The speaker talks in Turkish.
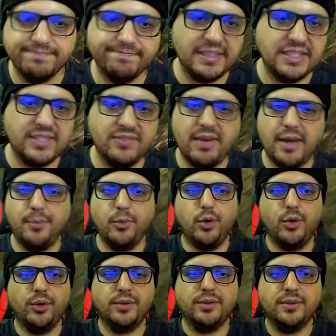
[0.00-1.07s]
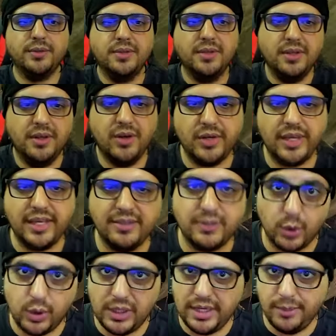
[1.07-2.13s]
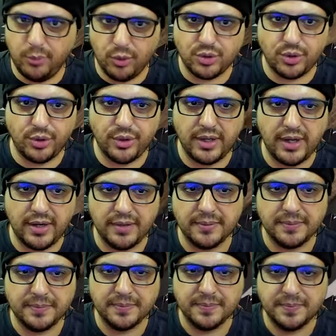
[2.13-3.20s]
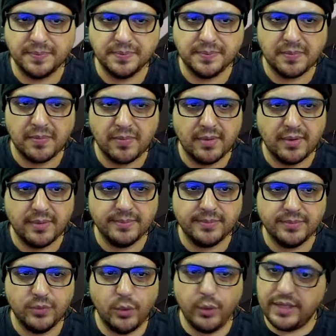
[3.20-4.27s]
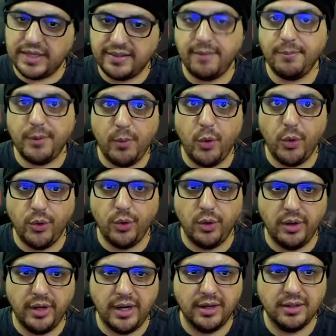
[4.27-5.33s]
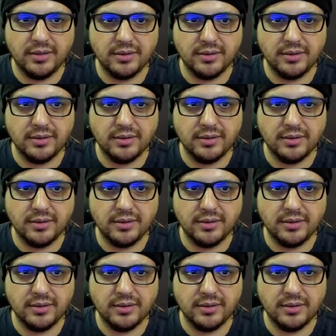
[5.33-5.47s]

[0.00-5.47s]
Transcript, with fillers: İzin vermiyor oyun. Okey trolleyemiyoruz oyunu yani. Diyor ki adam gibi oyununu oyna.